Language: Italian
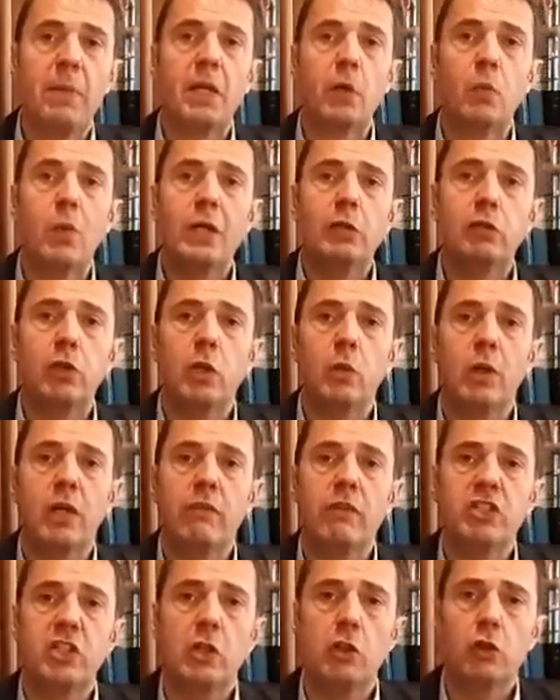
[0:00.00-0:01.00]
Per quanto
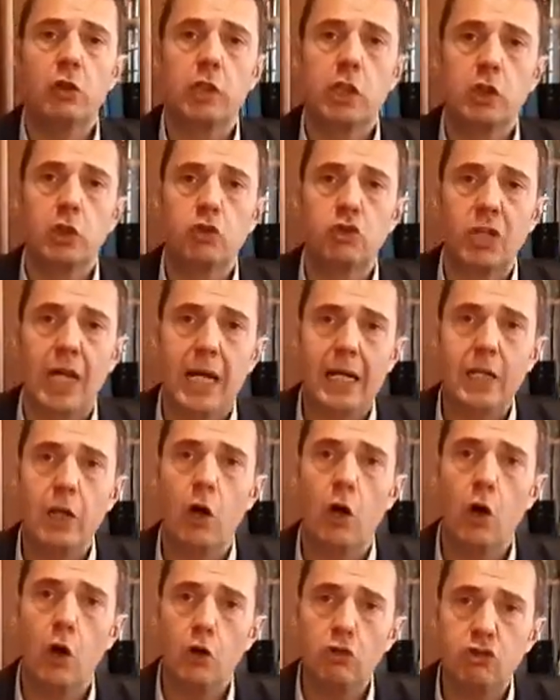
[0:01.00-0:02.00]
riguarda invece gli orti
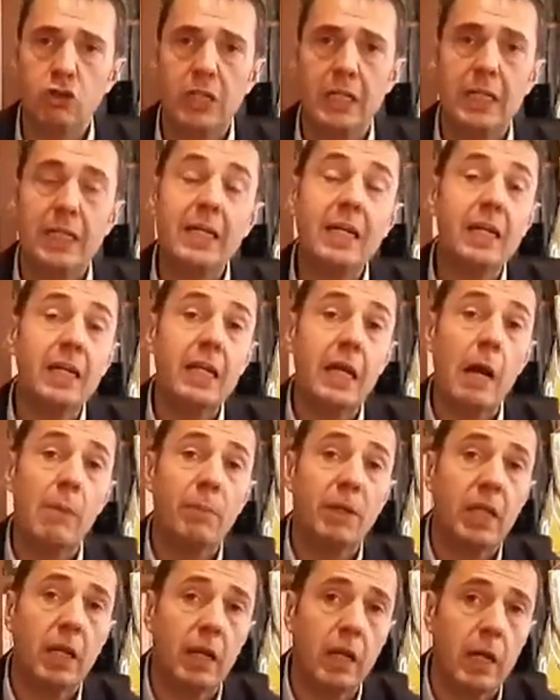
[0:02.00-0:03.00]
sociali, oggi li
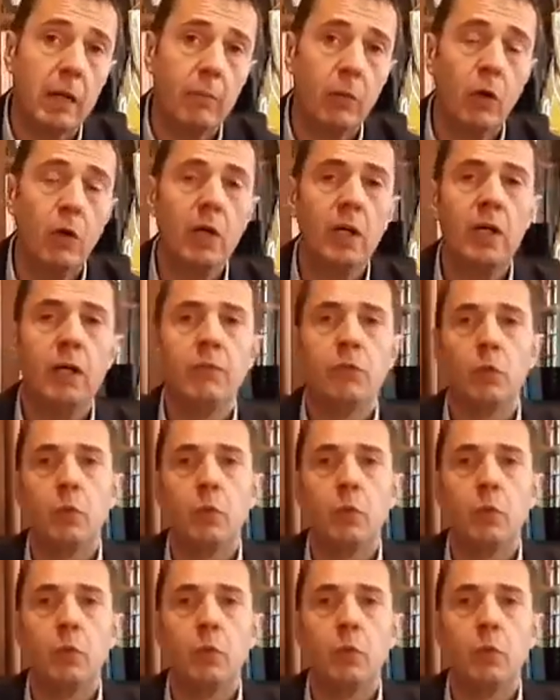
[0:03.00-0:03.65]
riapriremo,